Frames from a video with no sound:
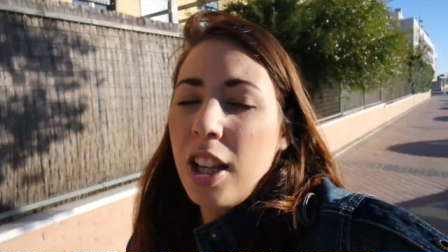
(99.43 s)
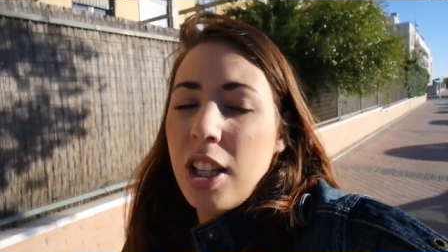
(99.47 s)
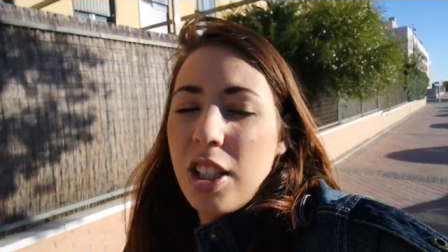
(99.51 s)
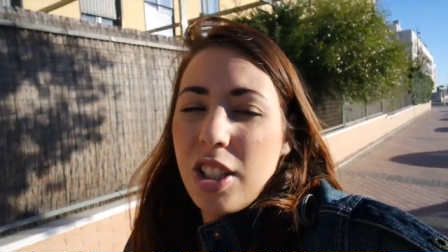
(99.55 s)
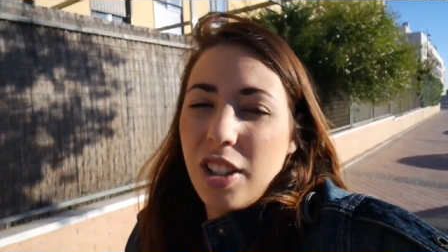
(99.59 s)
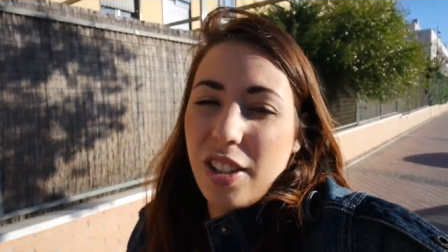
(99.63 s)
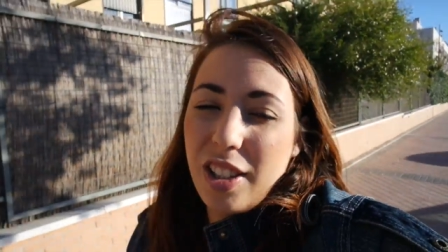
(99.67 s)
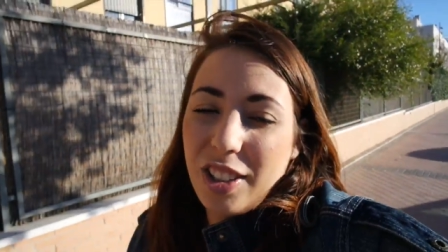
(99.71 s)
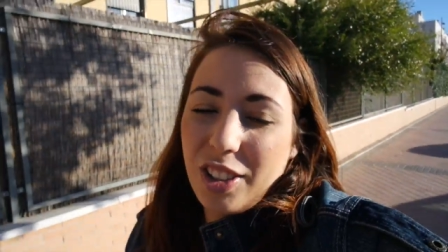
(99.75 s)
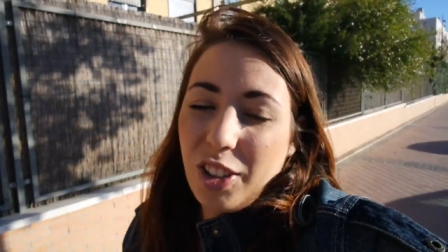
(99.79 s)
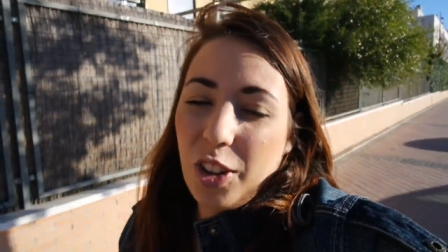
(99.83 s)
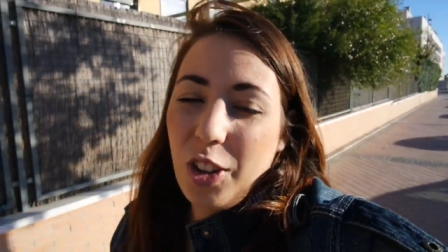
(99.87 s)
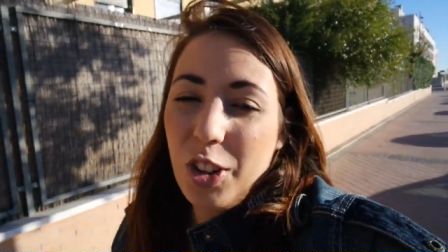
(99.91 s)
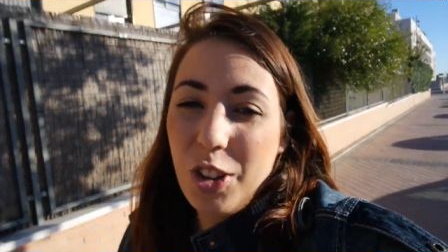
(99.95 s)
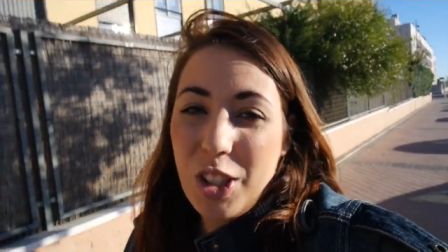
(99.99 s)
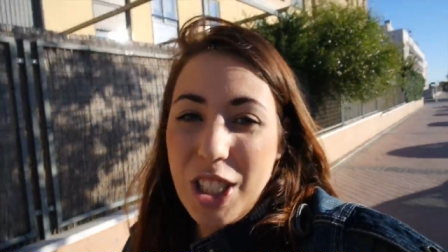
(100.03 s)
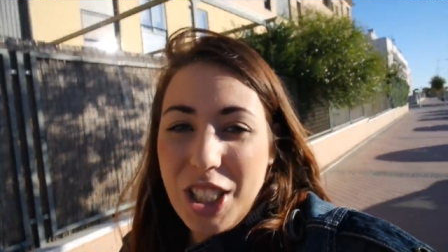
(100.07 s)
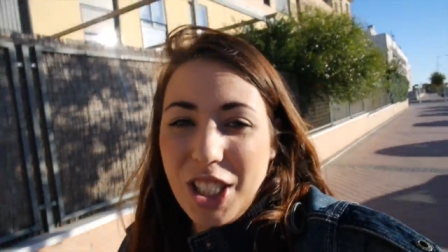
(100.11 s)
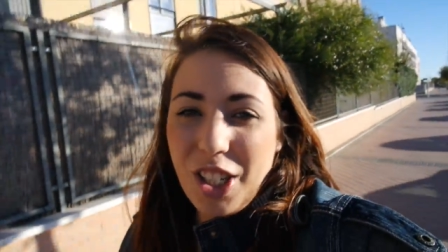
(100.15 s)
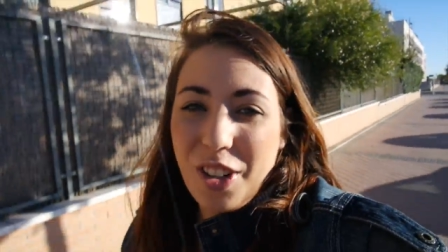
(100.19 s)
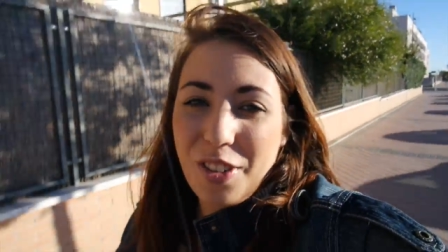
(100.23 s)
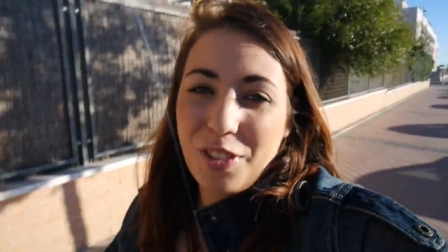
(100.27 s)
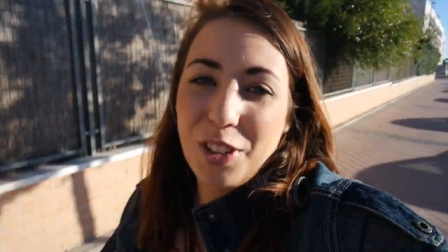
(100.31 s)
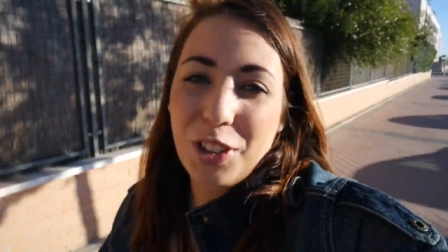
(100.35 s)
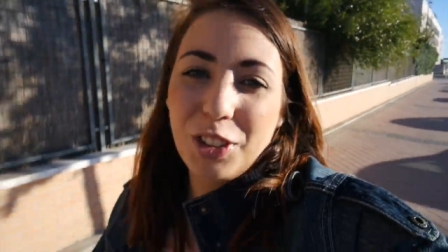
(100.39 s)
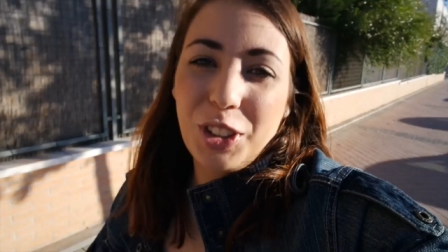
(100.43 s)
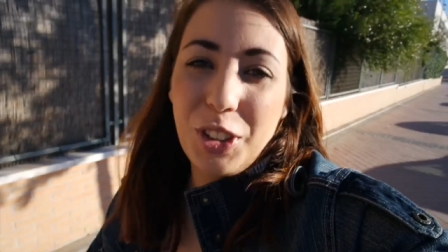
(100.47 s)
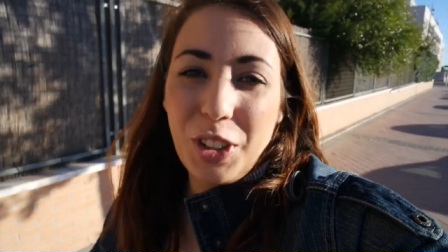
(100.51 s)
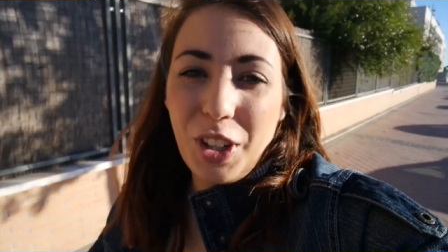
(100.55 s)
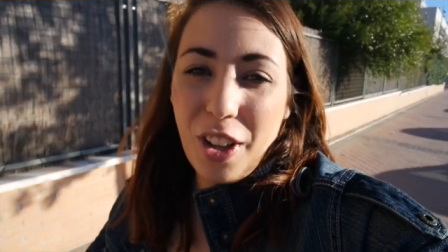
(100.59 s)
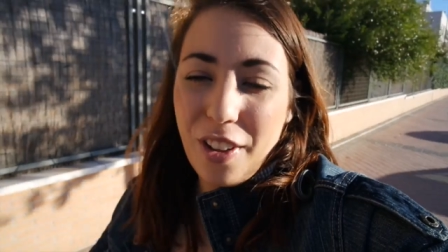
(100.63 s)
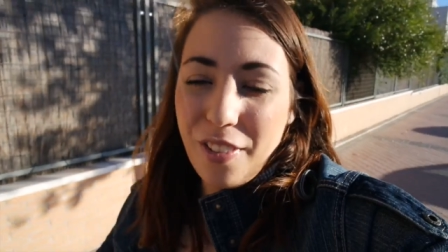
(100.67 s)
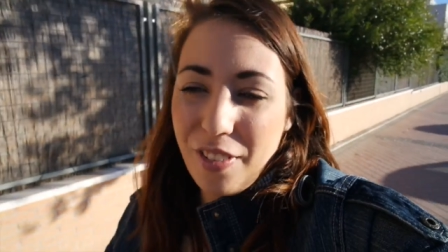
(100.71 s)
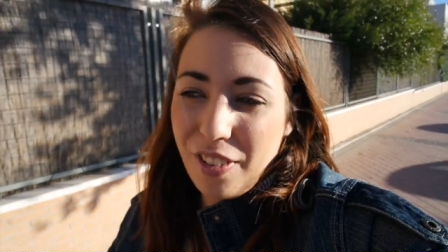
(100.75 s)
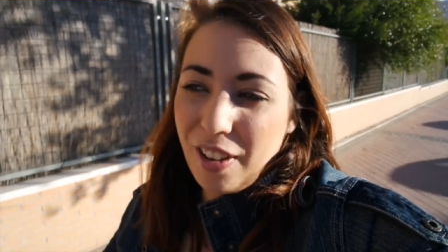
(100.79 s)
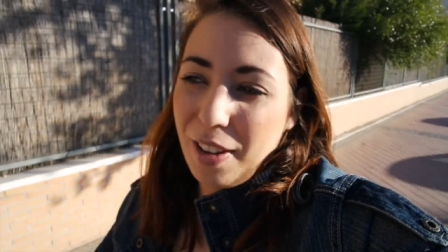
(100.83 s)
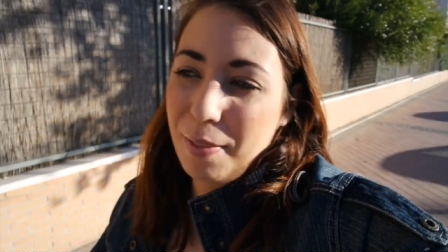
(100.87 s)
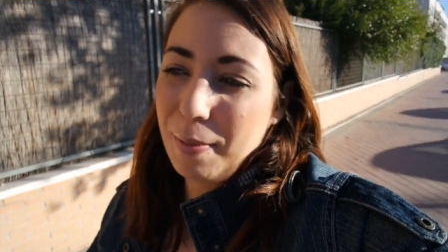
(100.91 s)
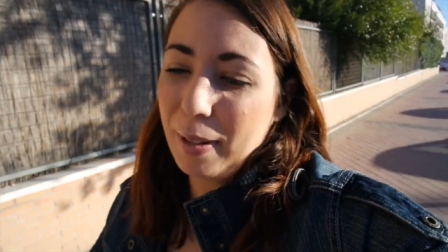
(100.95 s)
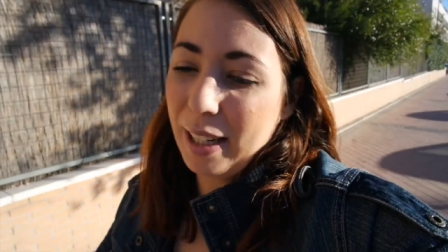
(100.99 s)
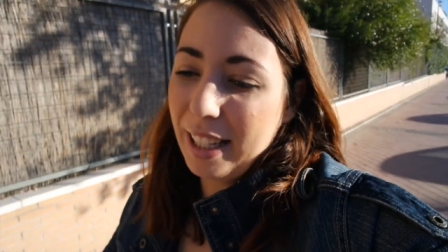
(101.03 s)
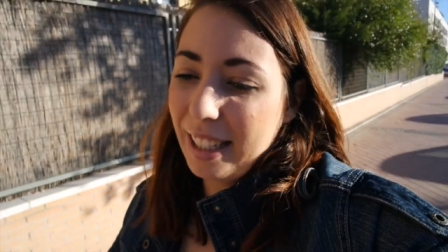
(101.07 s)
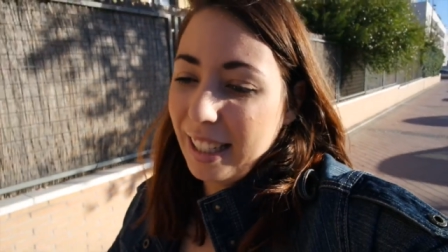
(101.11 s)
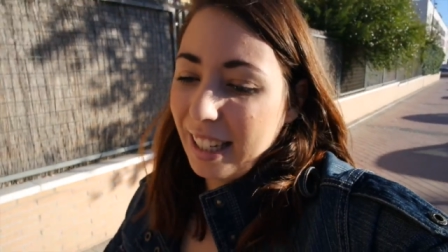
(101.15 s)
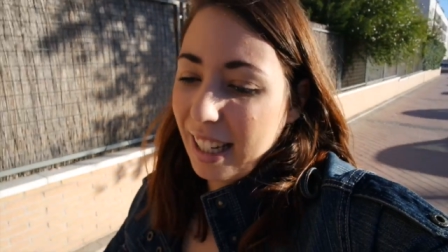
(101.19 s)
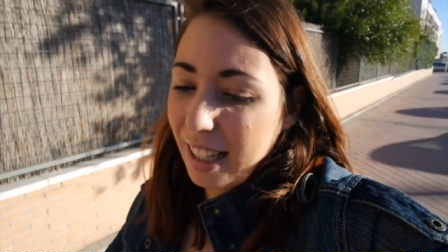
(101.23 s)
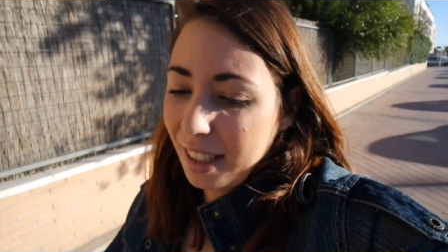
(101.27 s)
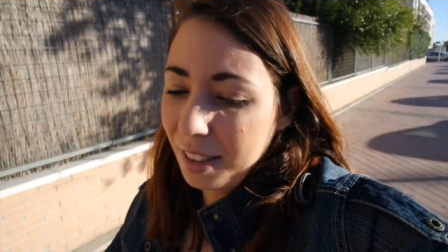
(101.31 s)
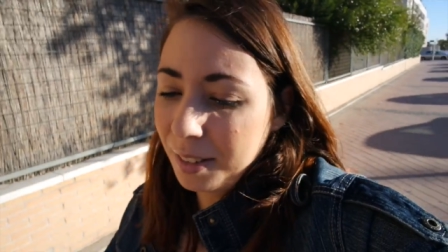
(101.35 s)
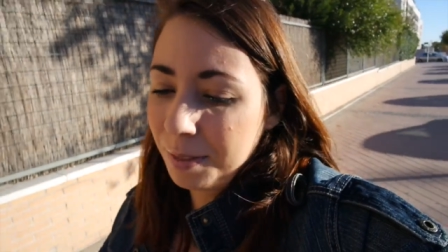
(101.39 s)
sobre todo nuestro futuro en
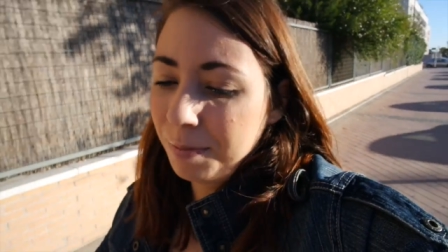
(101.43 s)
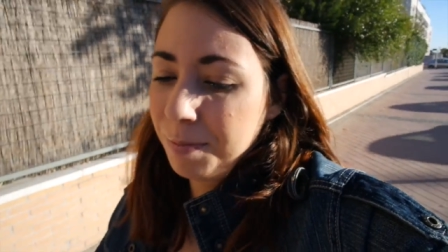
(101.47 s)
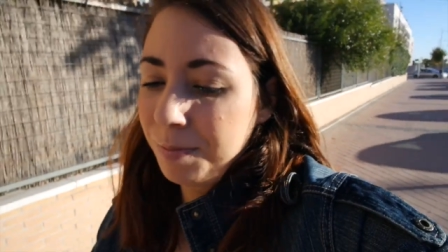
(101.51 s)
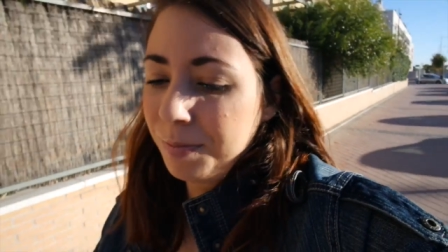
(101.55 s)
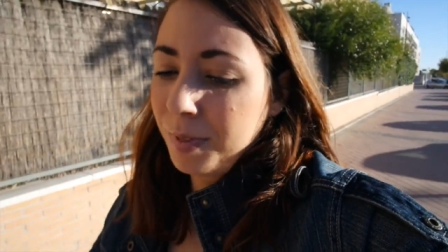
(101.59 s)
familia.